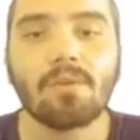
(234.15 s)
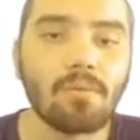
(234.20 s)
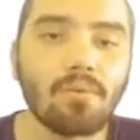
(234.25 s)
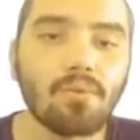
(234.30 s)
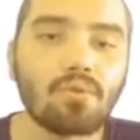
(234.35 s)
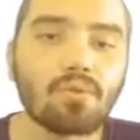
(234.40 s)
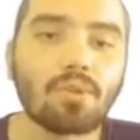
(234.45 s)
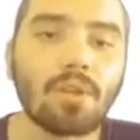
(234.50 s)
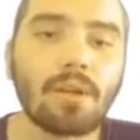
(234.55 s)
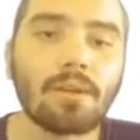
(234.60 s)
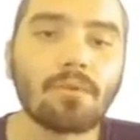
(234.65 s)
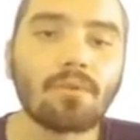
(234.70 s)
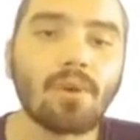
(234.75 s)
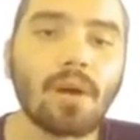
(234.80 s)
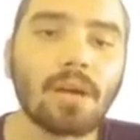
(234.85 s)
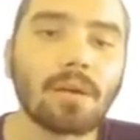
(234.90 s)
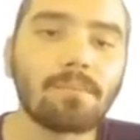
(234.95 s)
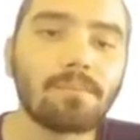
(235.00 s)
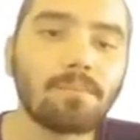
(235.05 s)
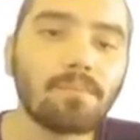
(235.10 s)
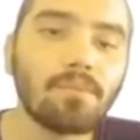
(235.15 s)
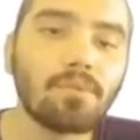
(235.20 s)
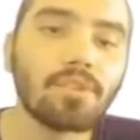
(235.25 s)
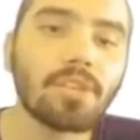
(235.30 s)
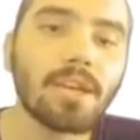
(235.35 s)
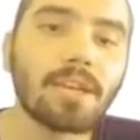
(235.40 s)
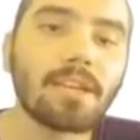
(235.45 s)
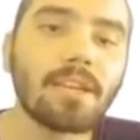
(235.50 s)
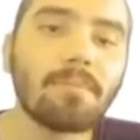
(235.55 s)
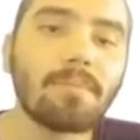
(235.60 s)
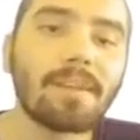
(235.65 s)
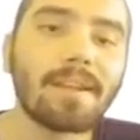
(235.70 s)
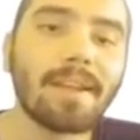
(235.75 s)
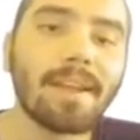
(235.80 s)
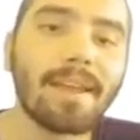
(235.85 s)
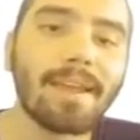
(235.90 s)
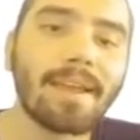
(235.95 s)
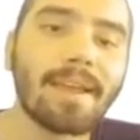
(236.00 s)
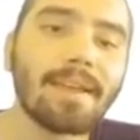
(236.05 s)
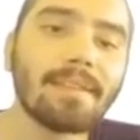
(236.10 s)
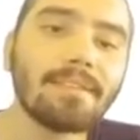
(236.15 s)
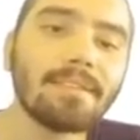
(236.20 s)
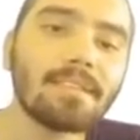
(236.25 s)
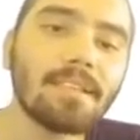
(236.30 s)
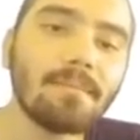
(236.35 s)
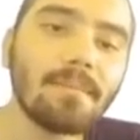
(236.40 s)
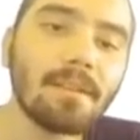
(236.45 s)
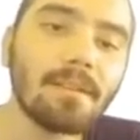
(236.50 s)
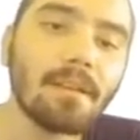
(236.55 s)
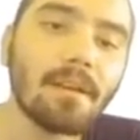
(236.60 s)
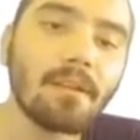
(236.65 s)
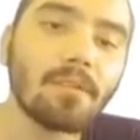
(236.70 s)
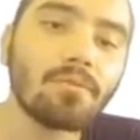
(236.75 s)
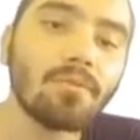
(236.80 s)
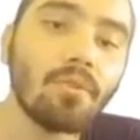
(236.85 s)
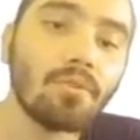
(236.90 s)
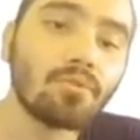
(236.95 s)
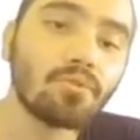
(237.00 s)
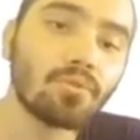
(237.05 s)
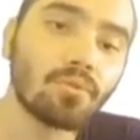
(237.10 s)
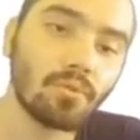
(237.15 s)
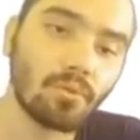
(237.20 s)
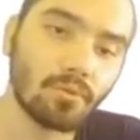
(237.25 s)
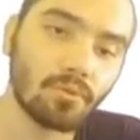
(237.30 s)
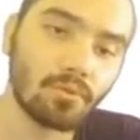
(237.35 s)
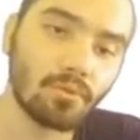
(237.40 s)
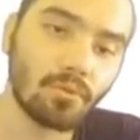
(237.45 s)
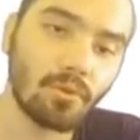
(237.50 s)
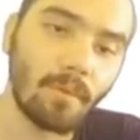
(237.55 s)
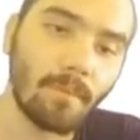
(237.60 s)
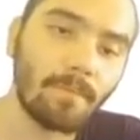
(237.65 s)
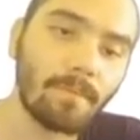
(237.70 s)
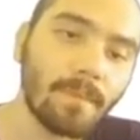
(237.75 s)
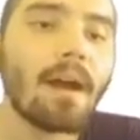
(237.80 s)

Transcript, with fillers: 3 tane kuark bu şekilde bir araya geldiği zaman nötron oluşuyor.